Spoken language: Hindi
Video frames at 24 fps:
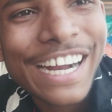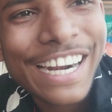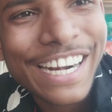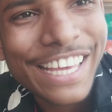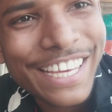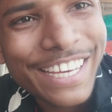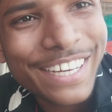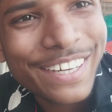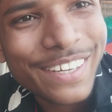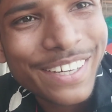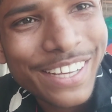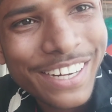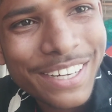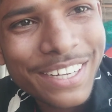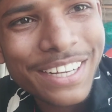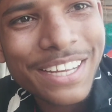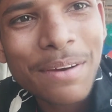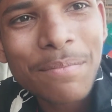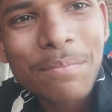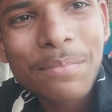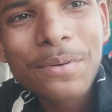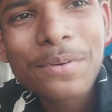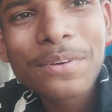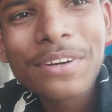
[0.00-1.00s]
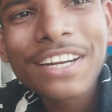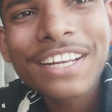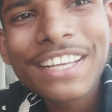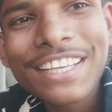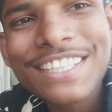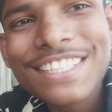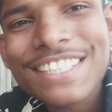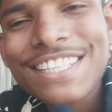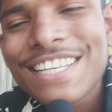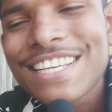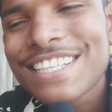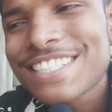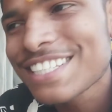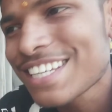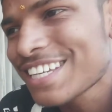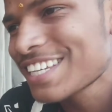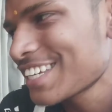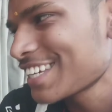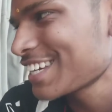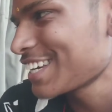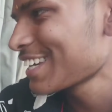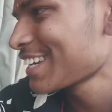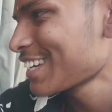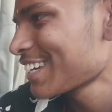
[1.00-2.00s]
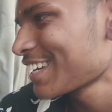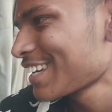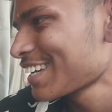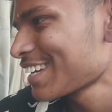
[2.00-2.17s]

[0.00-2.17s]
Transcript: गाड़ी और कंप्यूटर किस लिए चाहिए